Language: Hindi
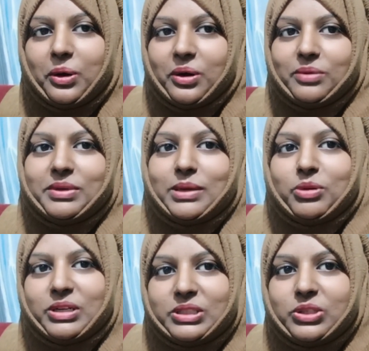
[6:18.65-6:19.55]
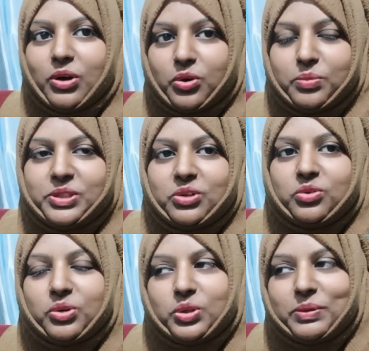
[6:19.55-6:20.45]
और भैया बोले किसी और को भी
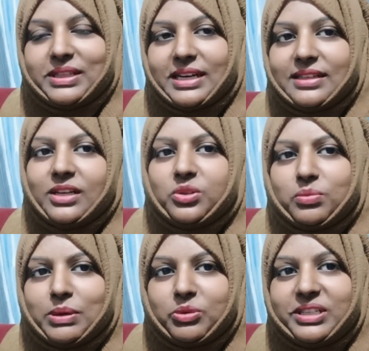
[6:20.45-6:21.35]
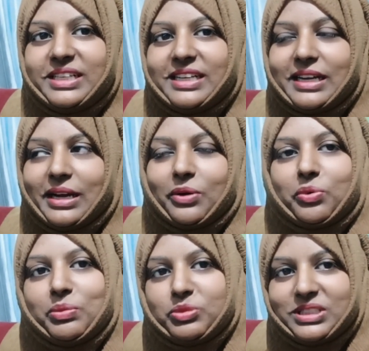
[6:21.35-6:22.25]
ज़रूरत होगी तो बता देना तो मैं बोले ठीक है अगर
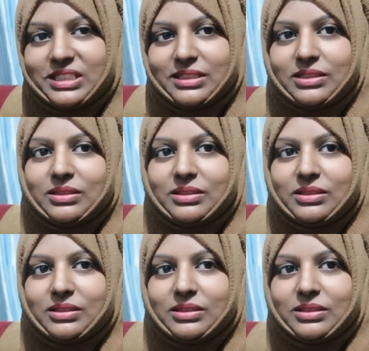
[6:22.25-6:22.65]
कोई मुझे